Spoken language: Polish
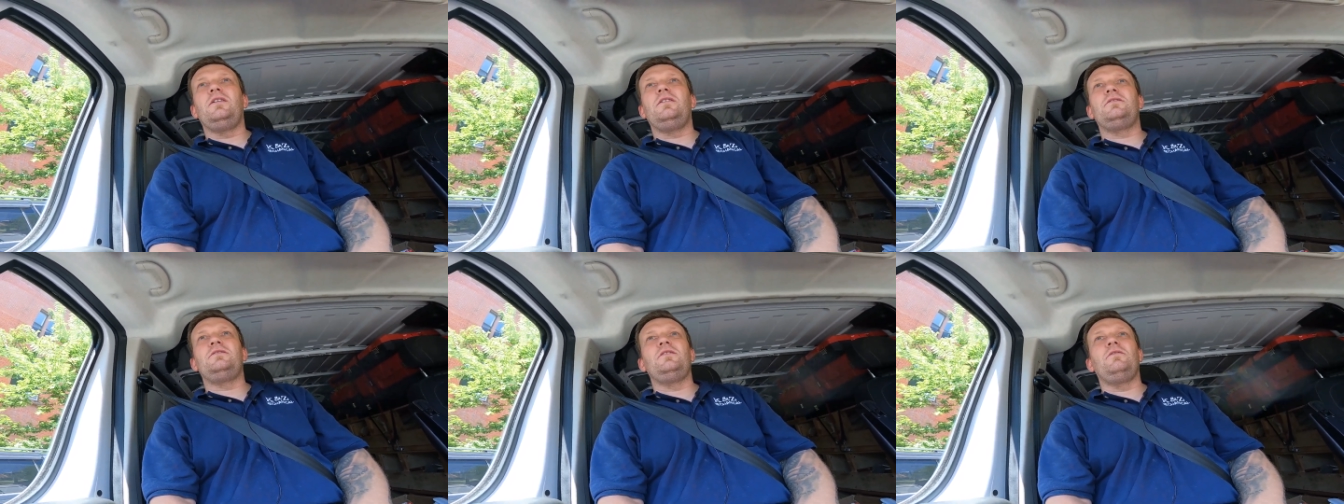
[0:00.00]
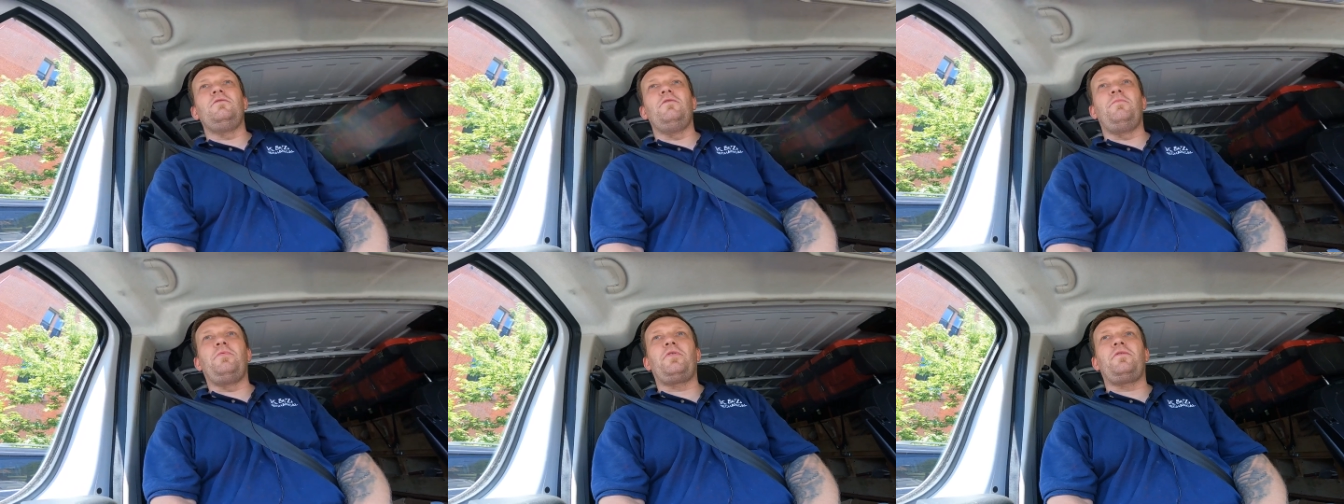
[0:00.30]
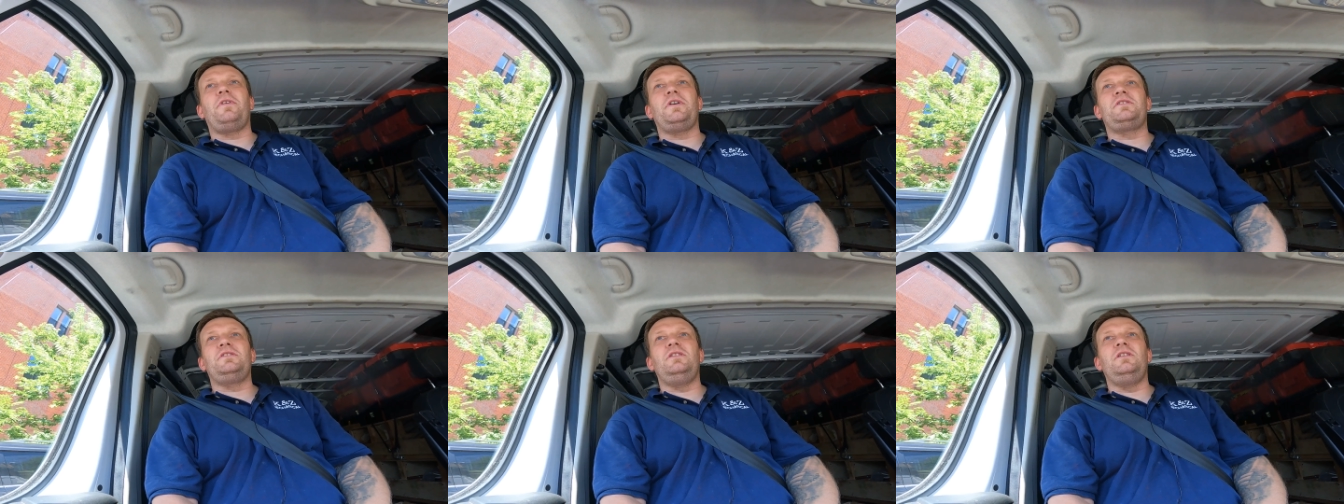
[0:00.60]
znowu
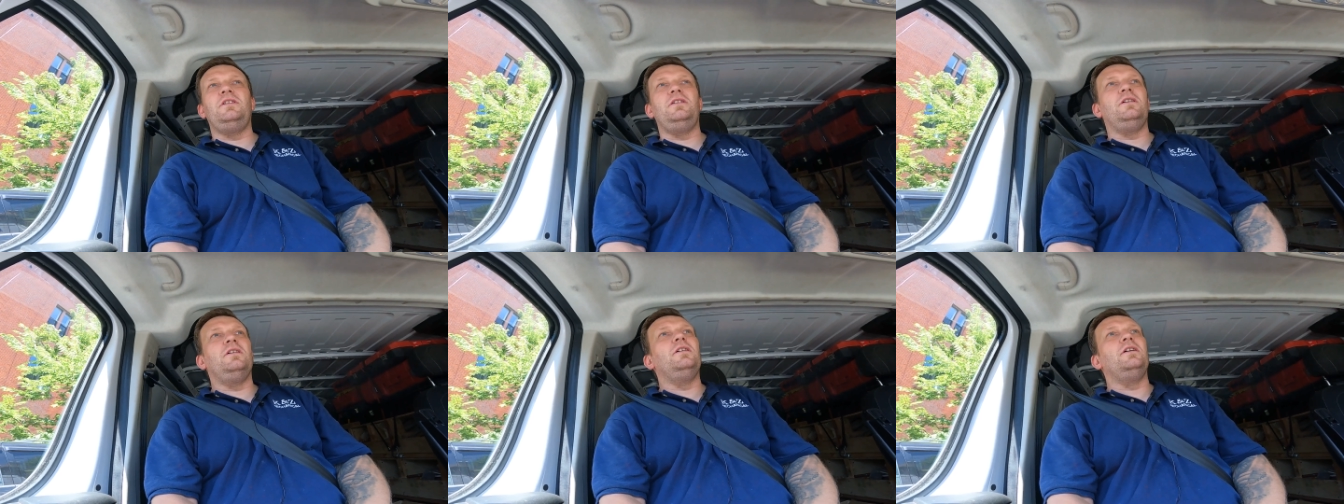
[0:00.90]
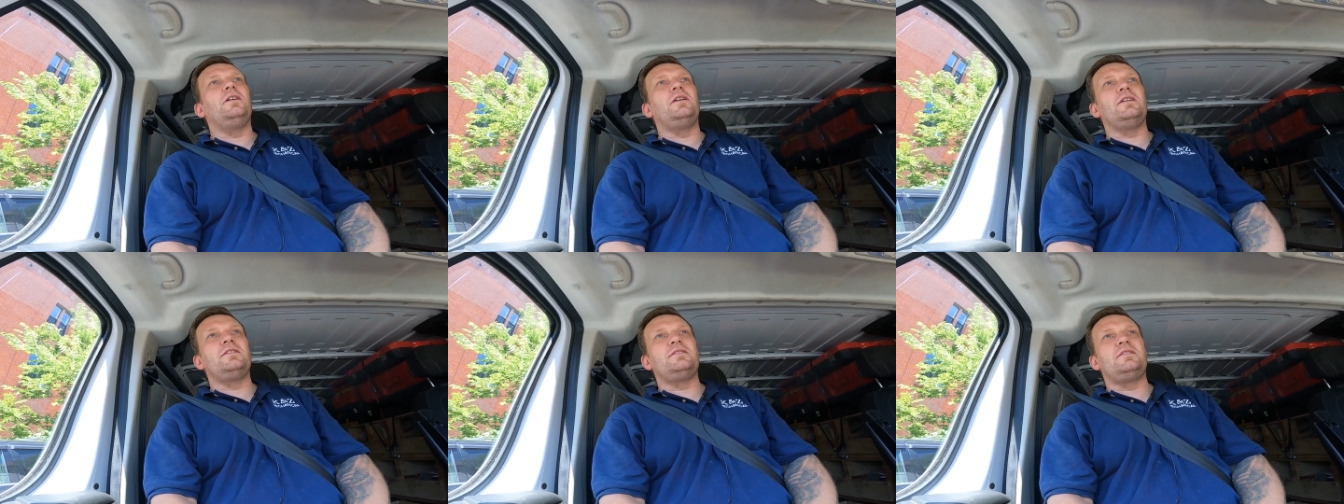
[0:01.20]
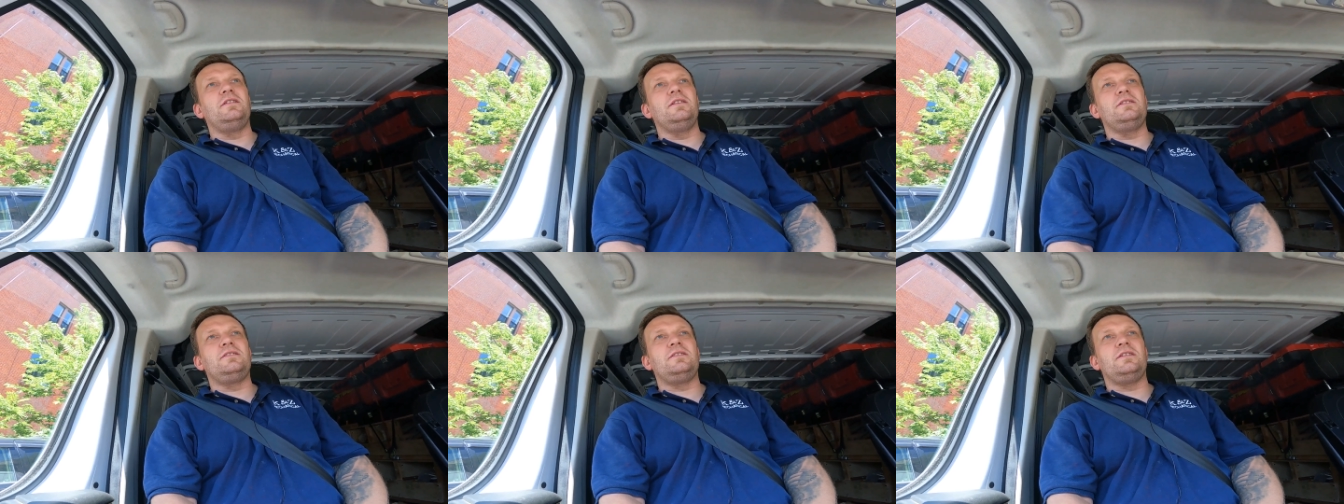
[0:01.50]
wprowadzili
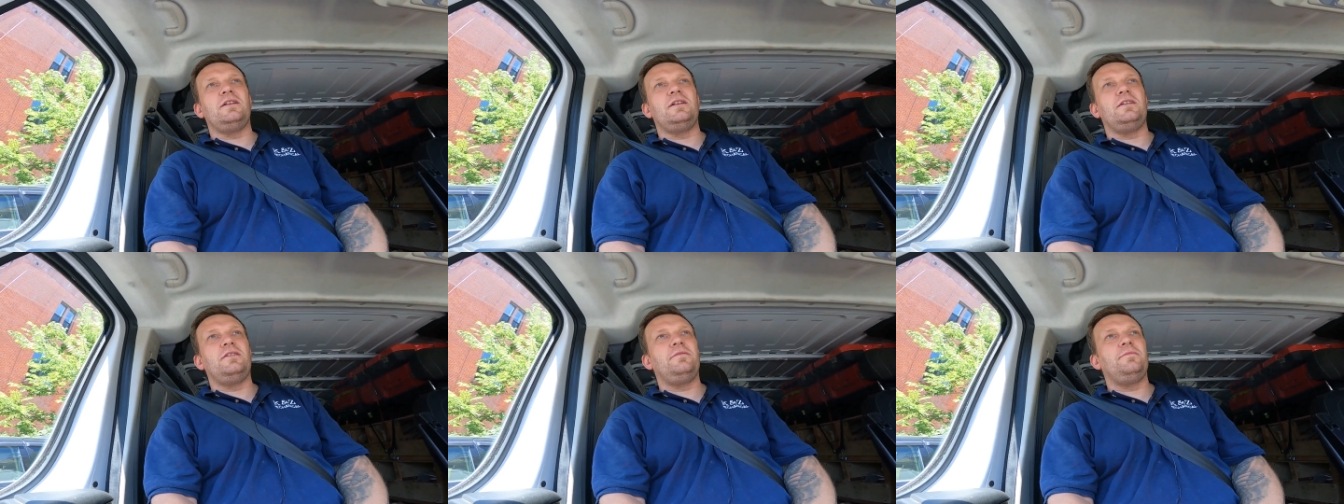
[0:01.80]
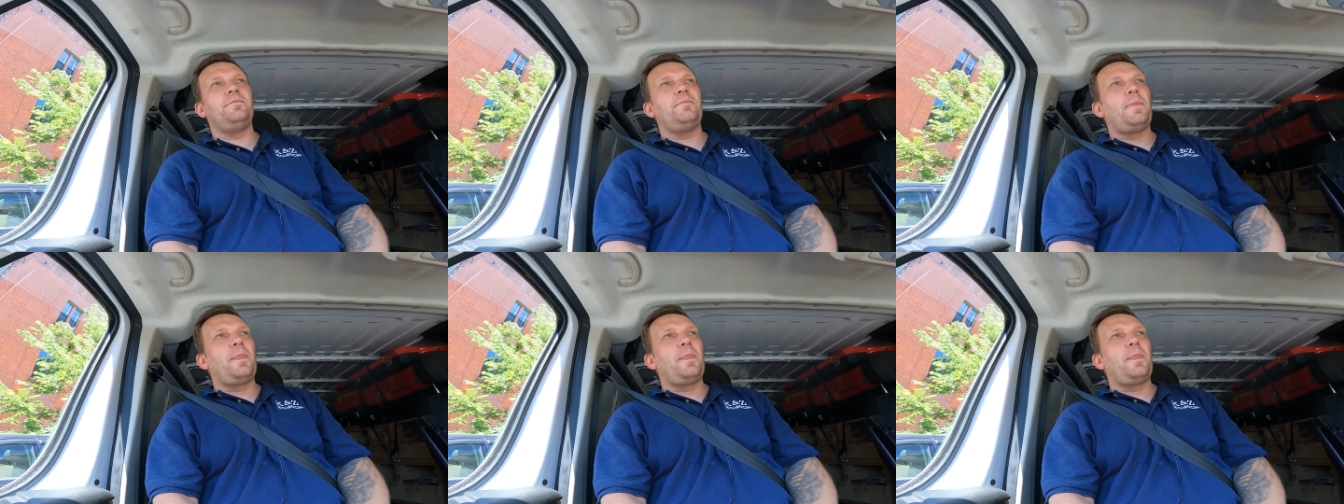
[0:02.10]
restrykcje,